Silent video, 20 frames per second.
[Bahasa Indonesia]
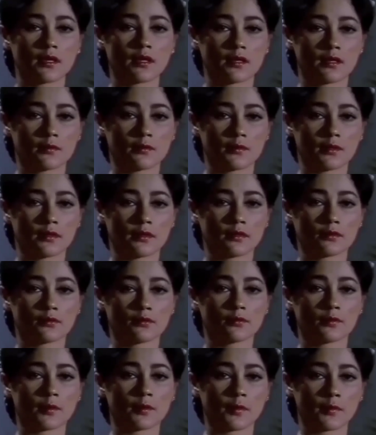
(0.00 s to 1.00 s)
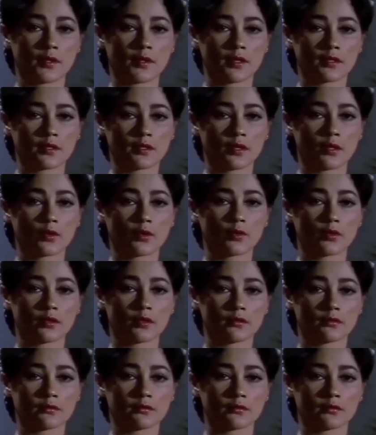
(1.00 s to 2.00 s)
Sejak lama aku memang
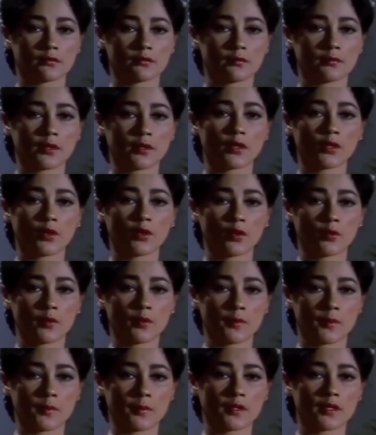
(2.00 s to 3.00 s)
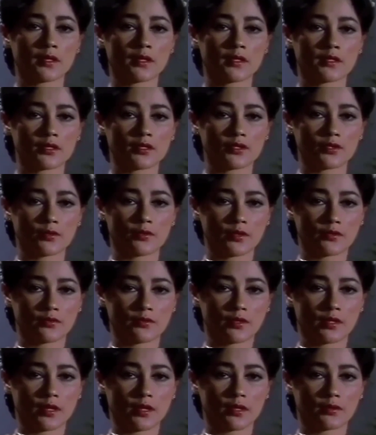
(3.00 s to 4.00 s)
mengetahui bahwa kau mengingini
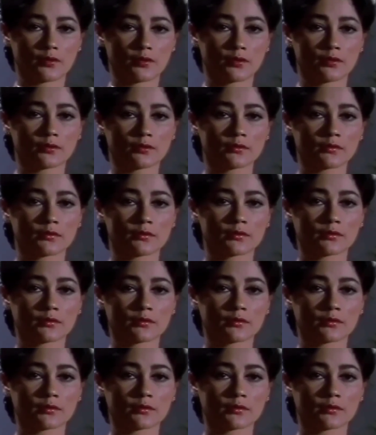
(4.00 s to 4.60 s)
sesuatu dariku.